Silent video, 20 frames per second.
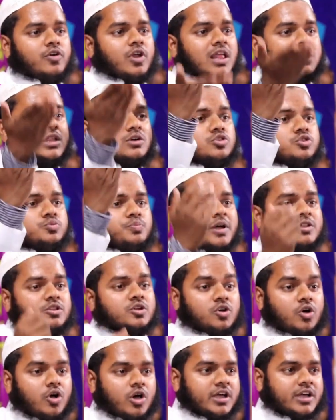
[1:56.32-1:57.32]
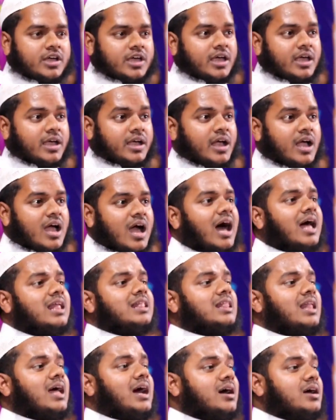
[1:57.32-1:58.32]
ফলাদি উৎপাদন করে কে
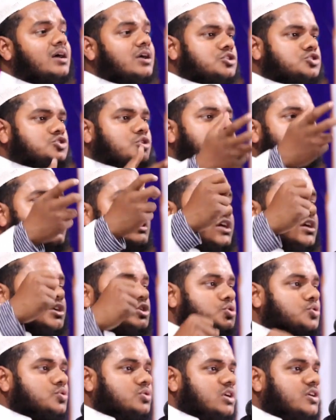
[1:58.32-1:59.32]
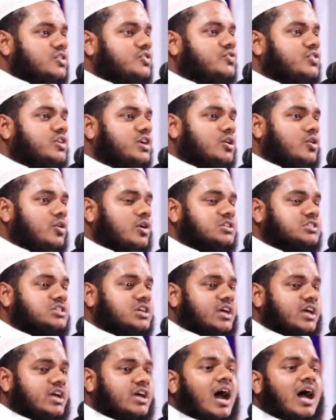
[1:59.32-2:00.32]
আল্লাহ জমিনকে শূন্য স্থির করেছে
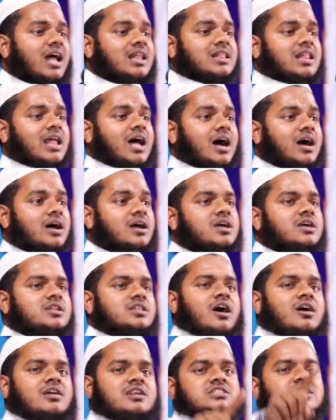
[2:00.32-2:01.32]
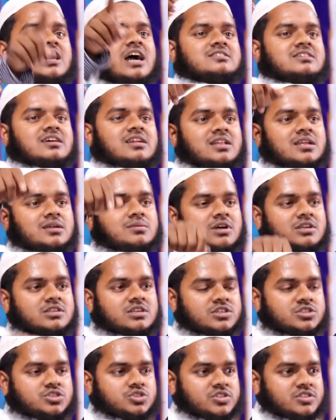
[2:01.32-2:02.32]
কে আল্লাহ তাহলে শাহজালালের
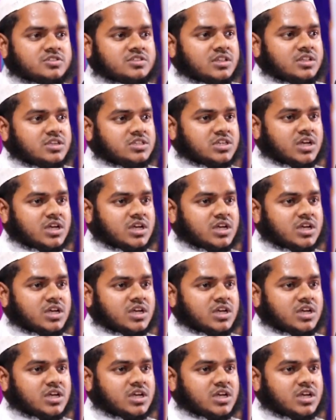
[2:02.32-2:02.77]
মাজারে সিজদা দিস